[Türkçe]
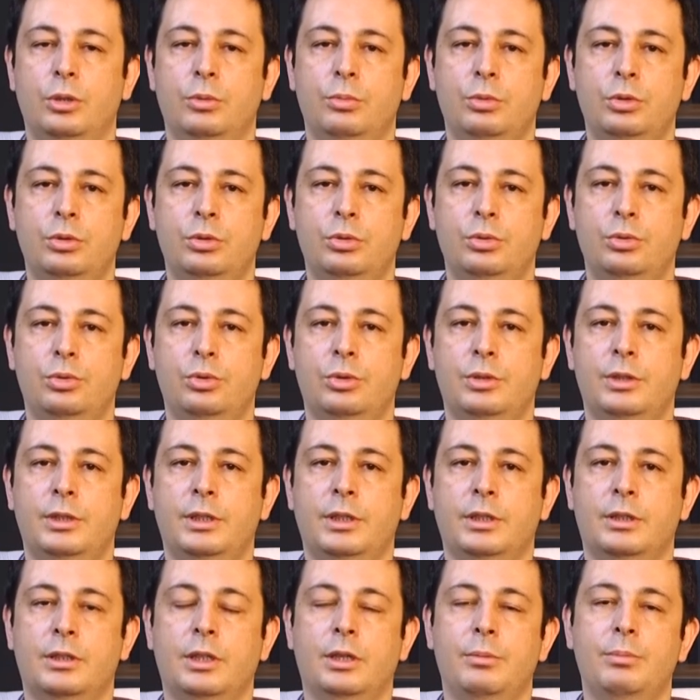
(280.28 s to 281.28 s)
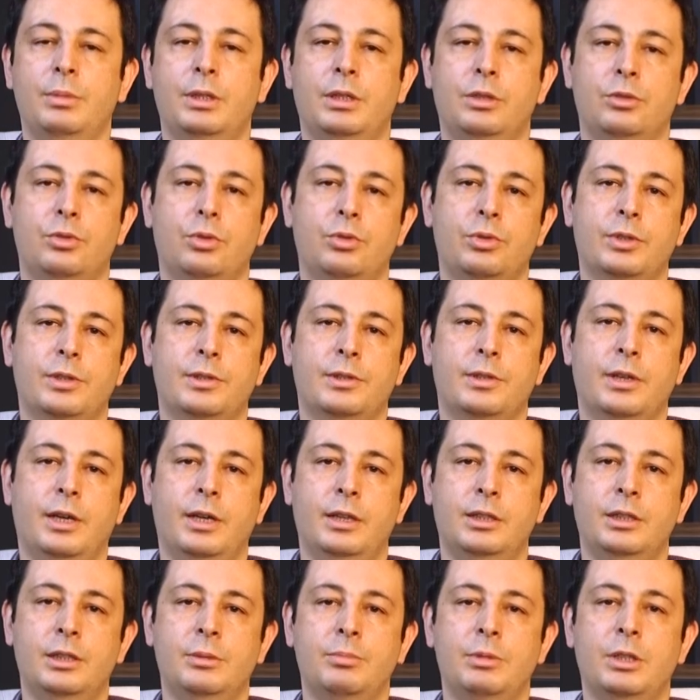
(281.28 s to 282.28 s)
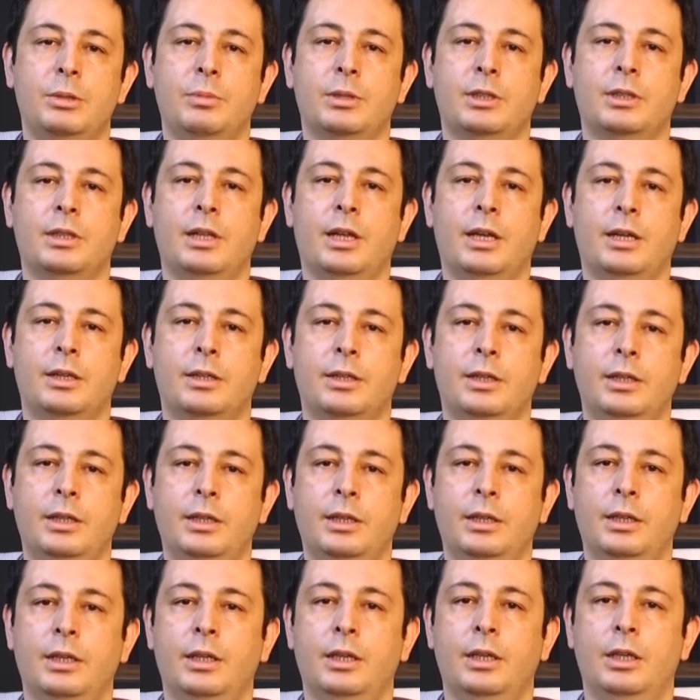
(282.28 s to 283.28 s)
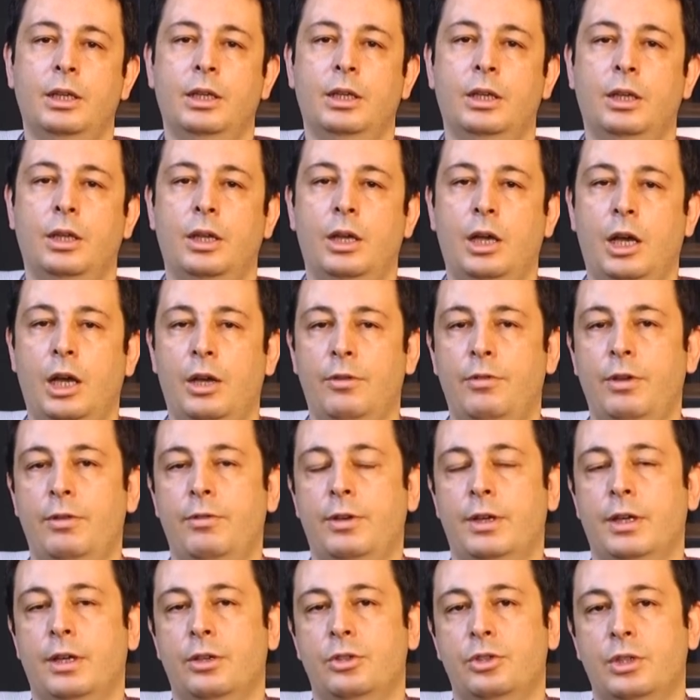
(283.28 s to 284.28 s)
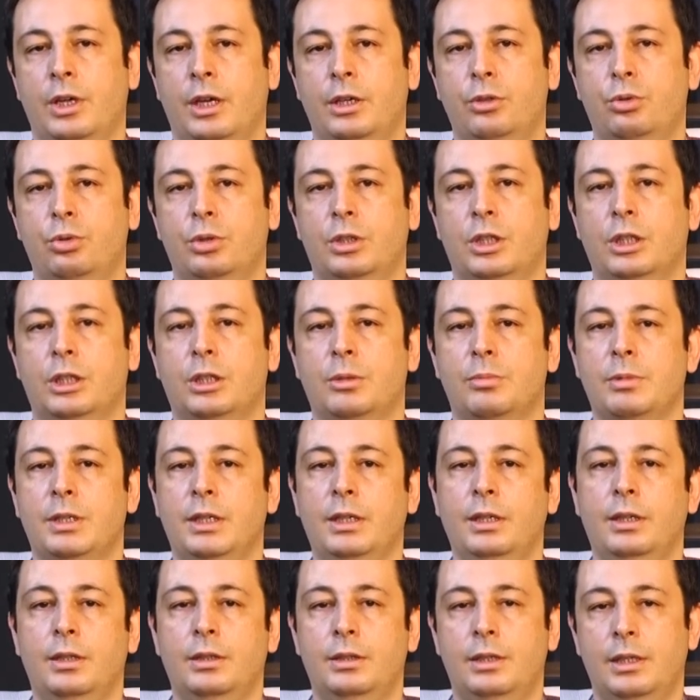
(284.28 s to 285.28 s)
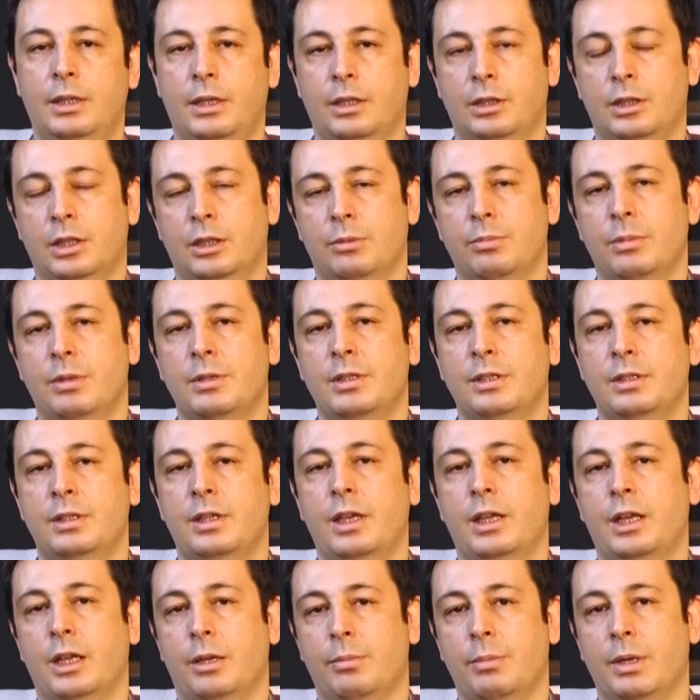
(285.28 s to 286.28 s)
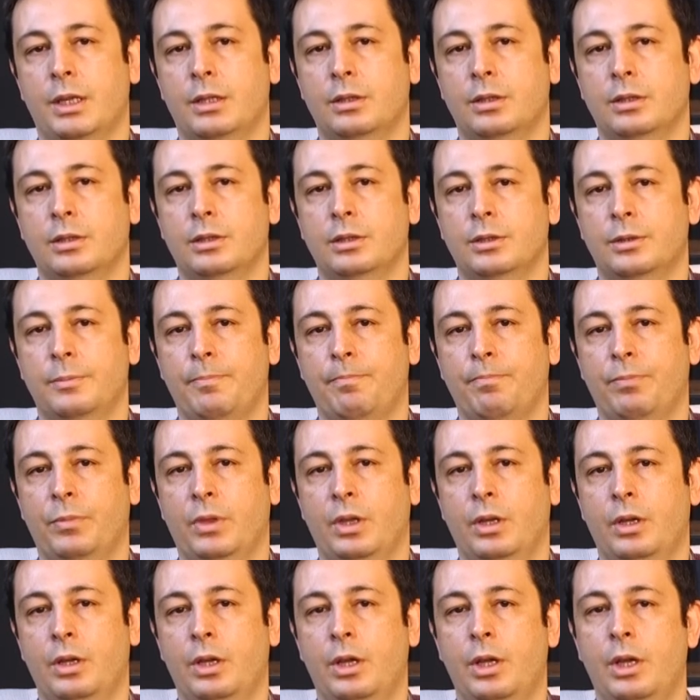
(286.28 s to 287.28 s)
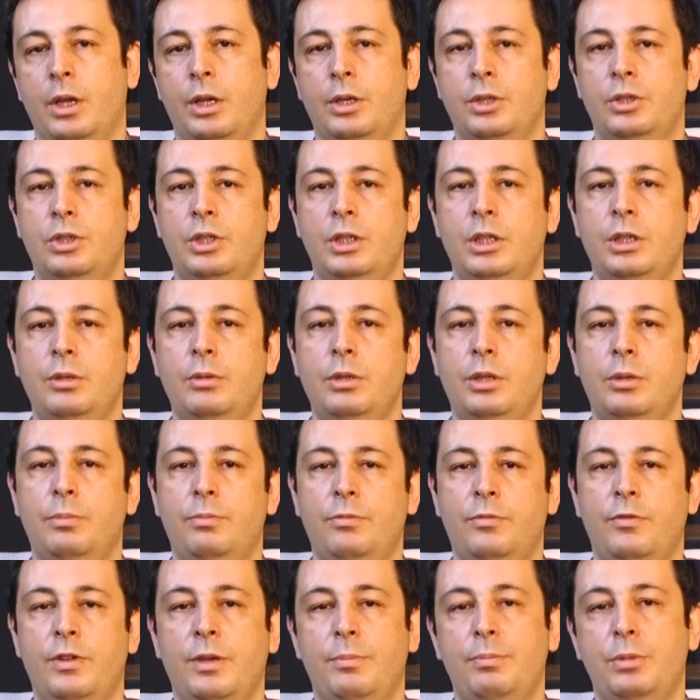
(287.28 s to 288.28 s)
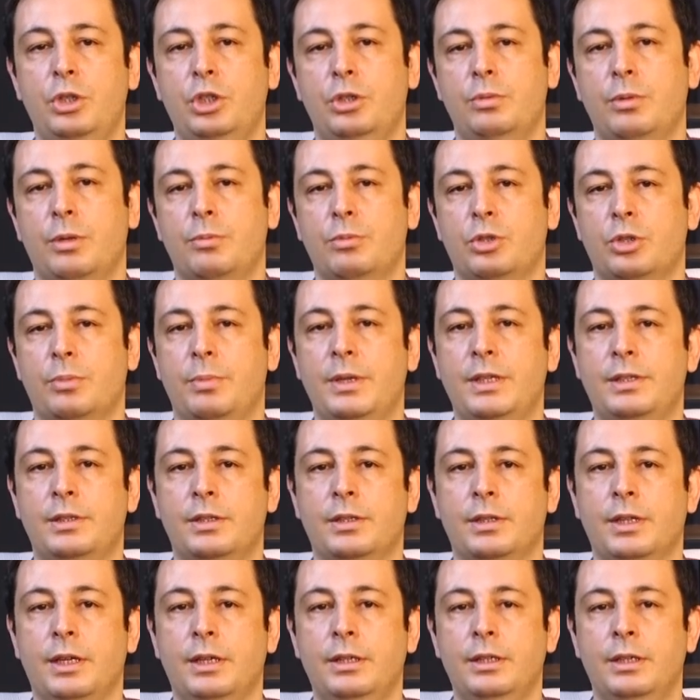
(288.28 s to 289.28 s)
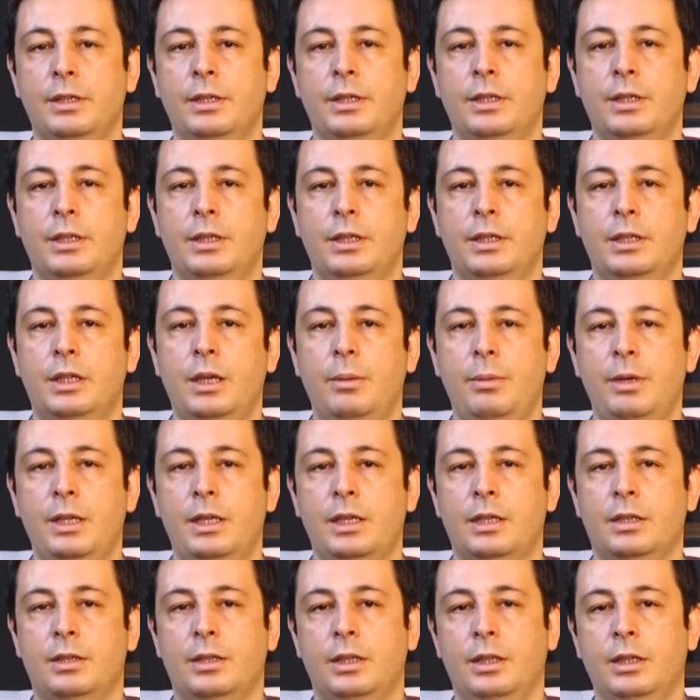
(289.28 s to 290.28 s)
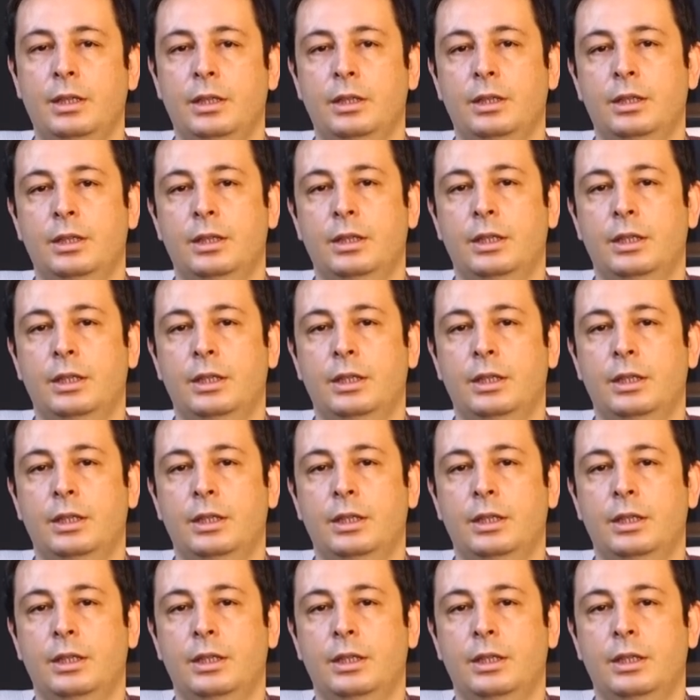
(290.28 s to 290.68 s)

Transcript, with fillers: Bunu düşünerekten biraz önce saydığım limitlerde kahve veya çay tüketimine dikkat etmeniz gerekmektedir. Çiğ ve pişmemiş besinler gebelikte